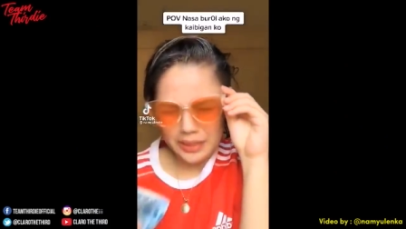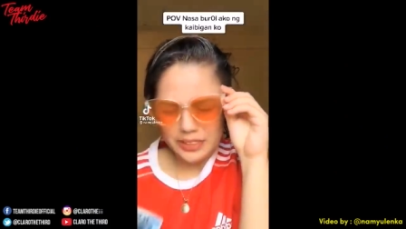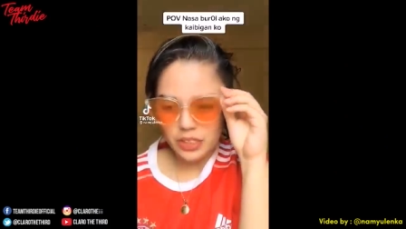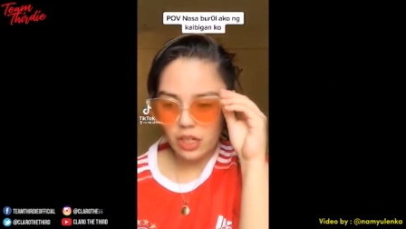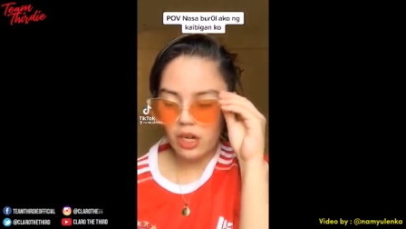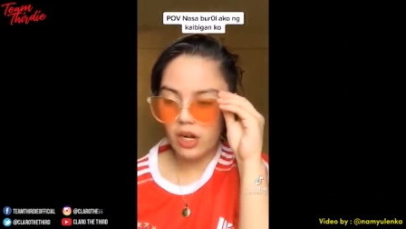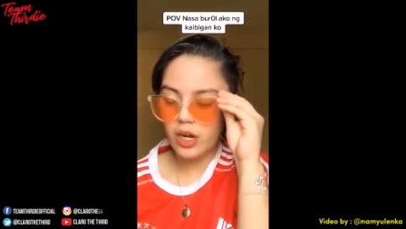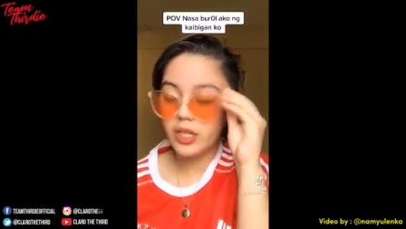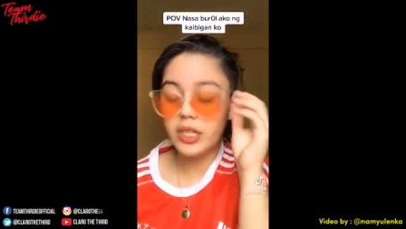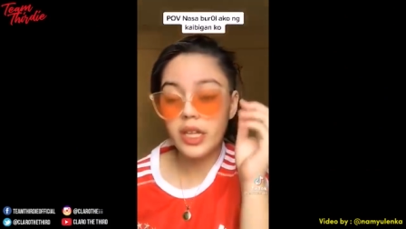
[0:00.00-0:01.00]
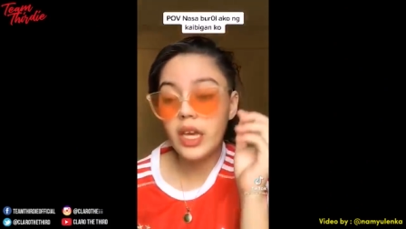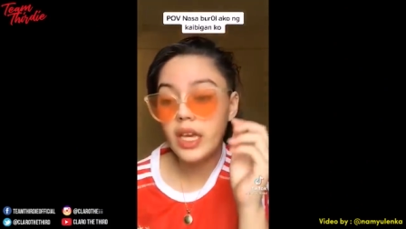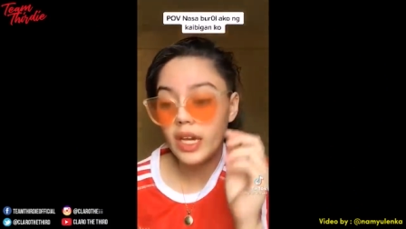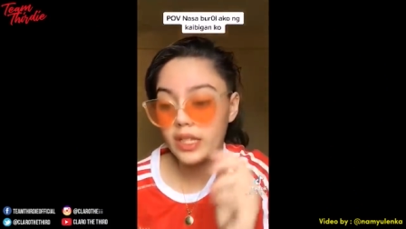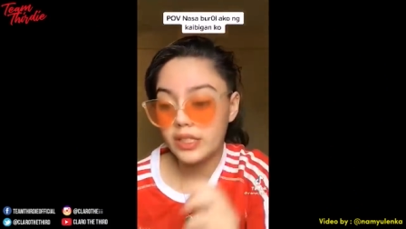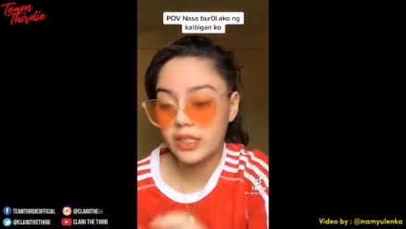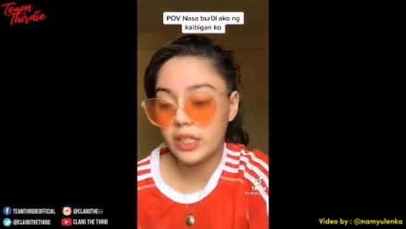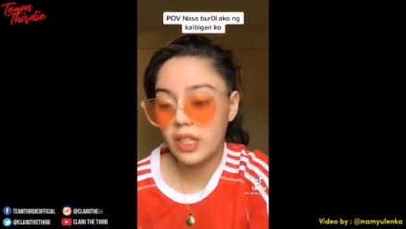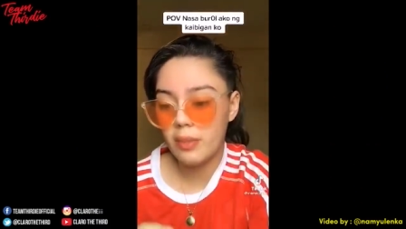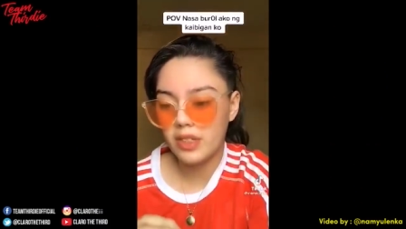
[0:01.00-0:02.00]
Char, hindi kita iiyakan sis,
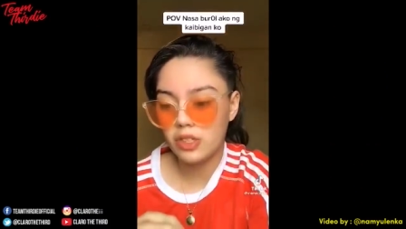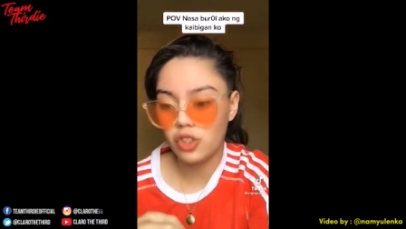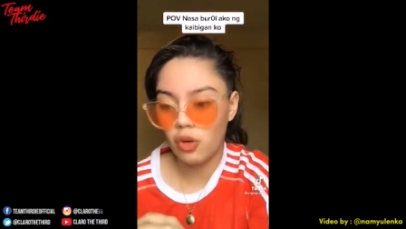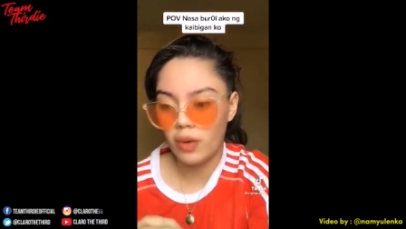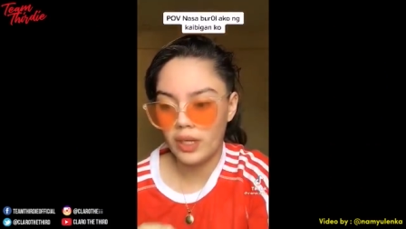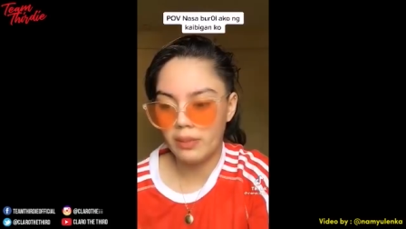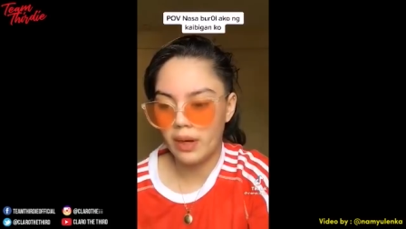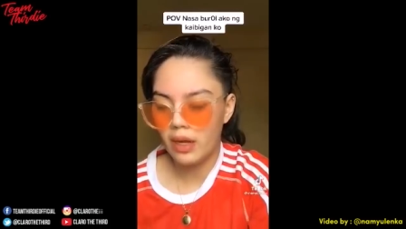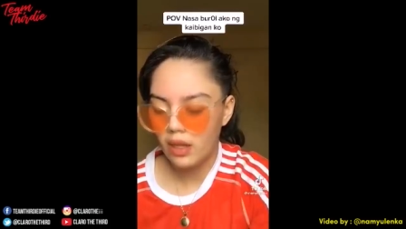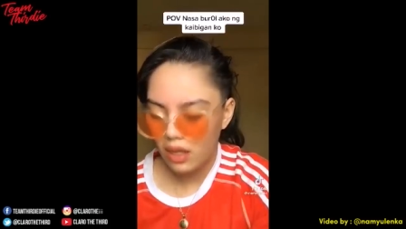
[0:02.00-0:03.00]
hindi naman kita jowa, di ba?